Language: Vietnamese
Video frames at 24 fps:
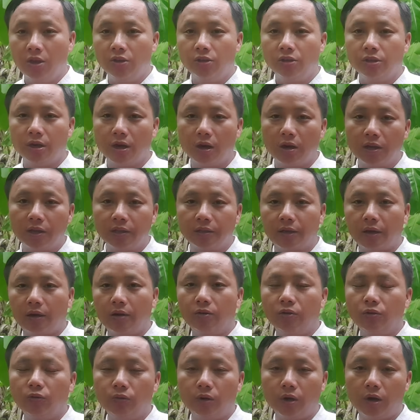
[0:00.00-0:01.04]
do lên đó
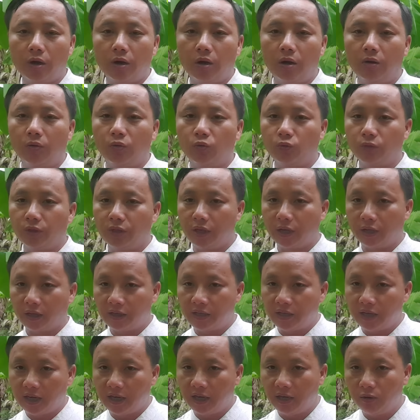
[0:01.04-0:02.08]
nó nó cụ thiết
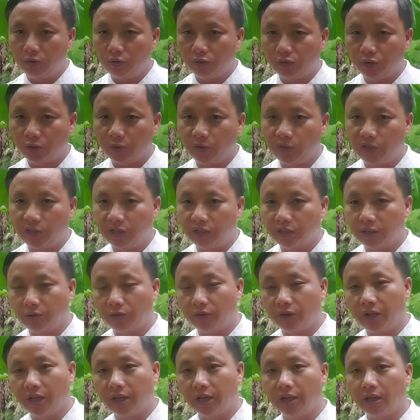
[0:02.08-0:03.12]
thì ấy lô chữ gì trong
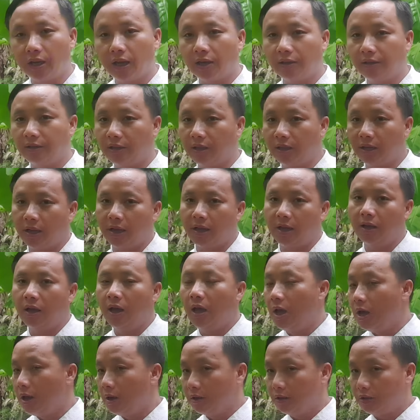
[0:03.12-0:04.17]
này hay tiề
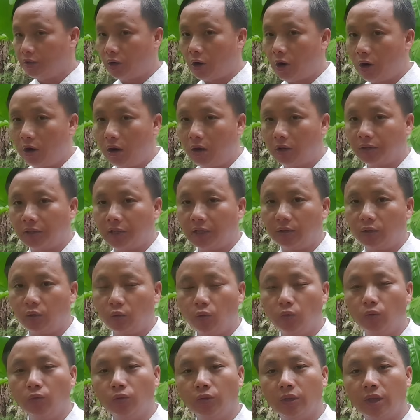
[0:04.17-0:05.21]
cho tê
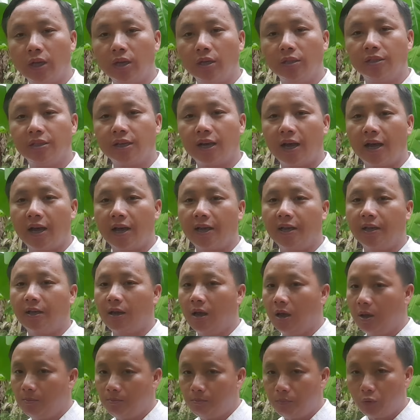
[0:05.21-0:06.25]
tu tên xài
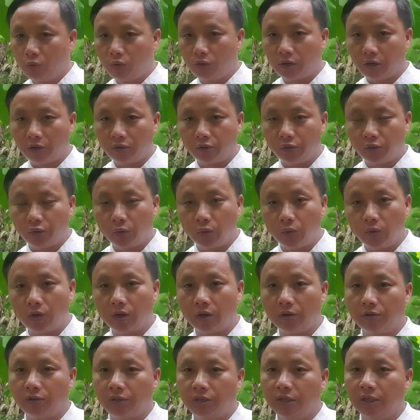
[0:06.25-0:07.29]
mù cờ chu cờ
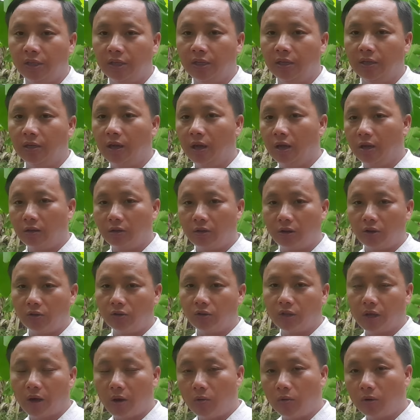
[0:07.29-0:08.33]
chi cờ
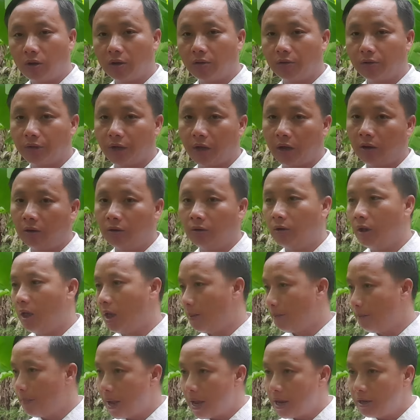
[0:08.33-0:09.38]
đau cờ đau
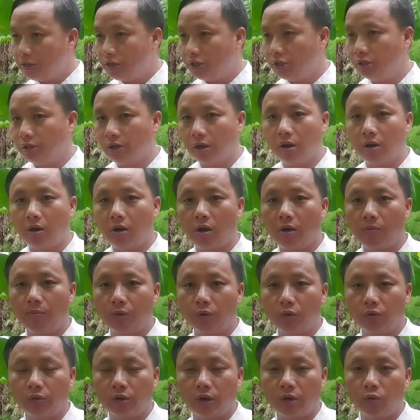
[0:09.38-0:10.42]
bé chỉ cho làm mù
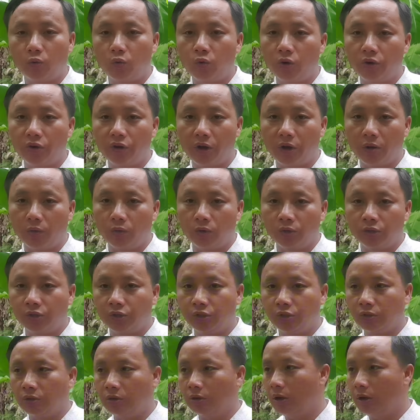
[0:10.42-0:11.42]
cờ ua nọ ua chú